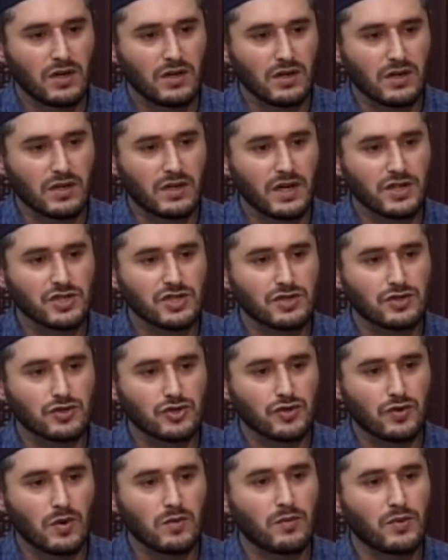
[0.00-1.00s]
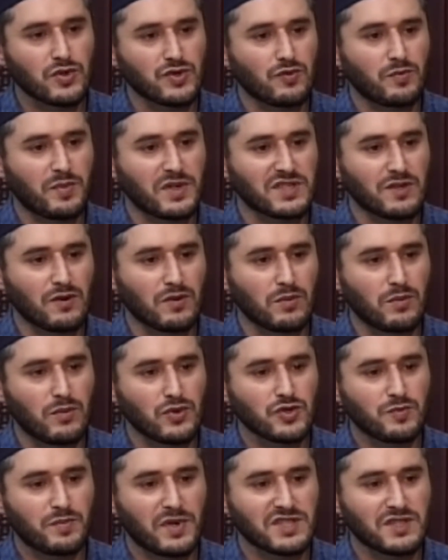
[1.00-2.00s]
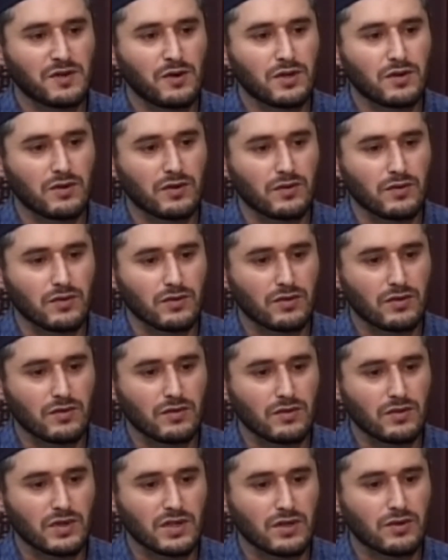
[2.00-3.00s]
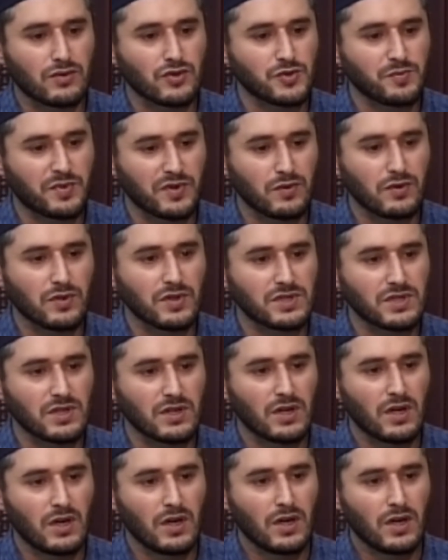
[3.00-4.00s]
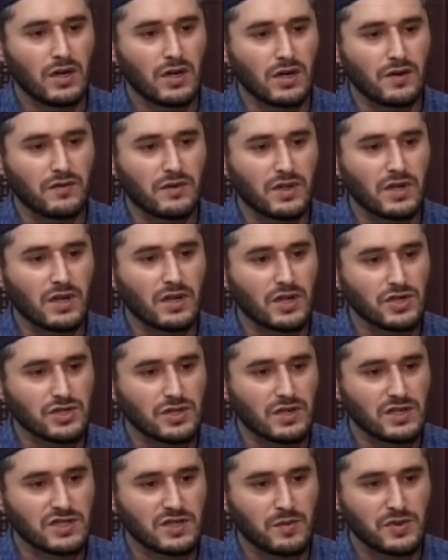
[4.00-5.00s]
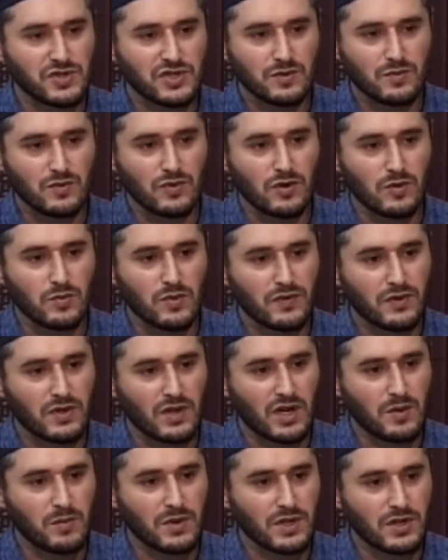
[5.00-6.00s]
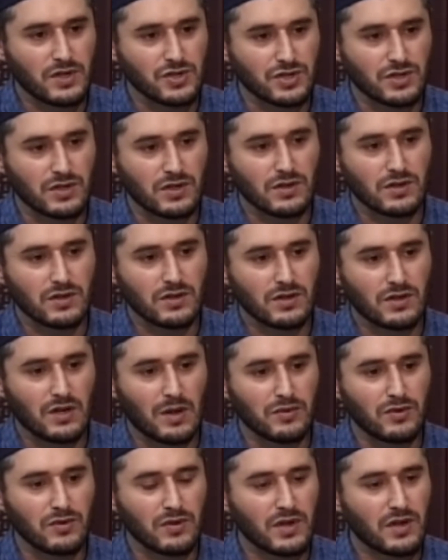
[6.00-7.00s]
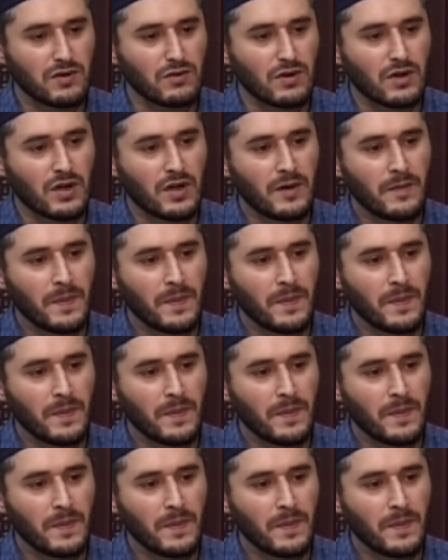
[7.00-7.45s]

И также, что мы можем посоветовать? Мы можем посоветовать, вот, это тоже приводится в книге нашего достопочтимого муфти Ахмада Хаджи Абдулаева.